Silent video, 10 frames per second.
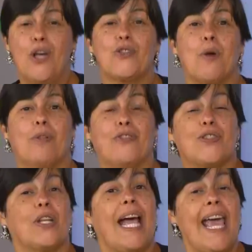sou a
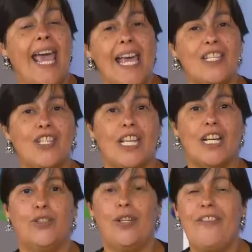professora
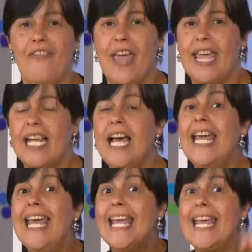Regiane Oliveira
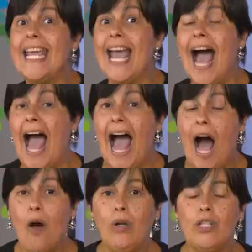e a
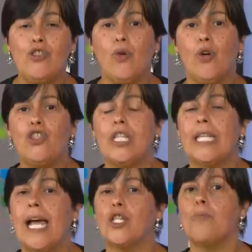aula de hoje
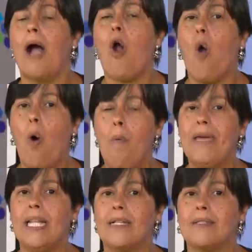traz uma
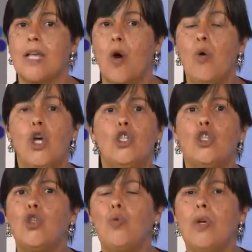combinação
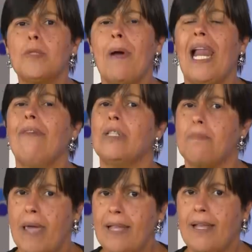de duas palavras
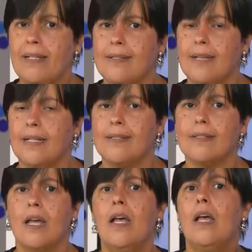bem
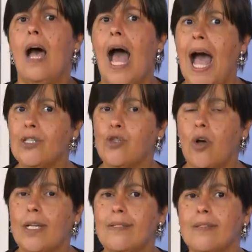interessantes:
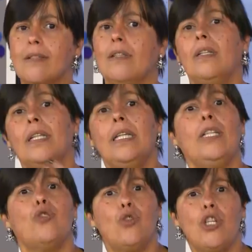ações
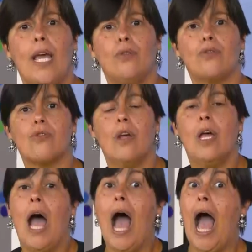e sujeitos.
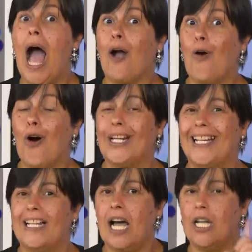
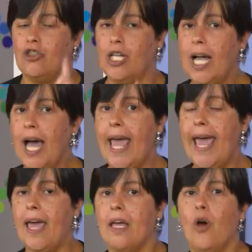Agora, a dica
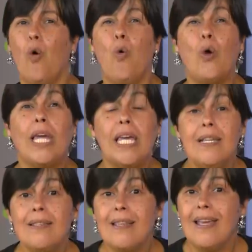é: o que
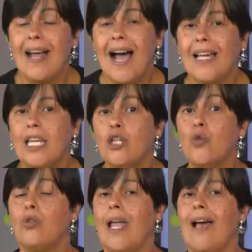será que
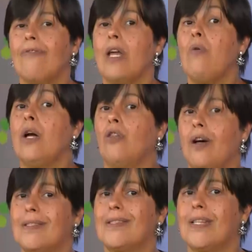isso tem a ver com a
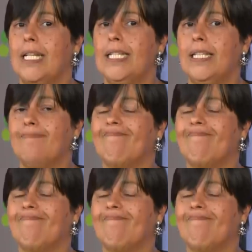nossa escrita?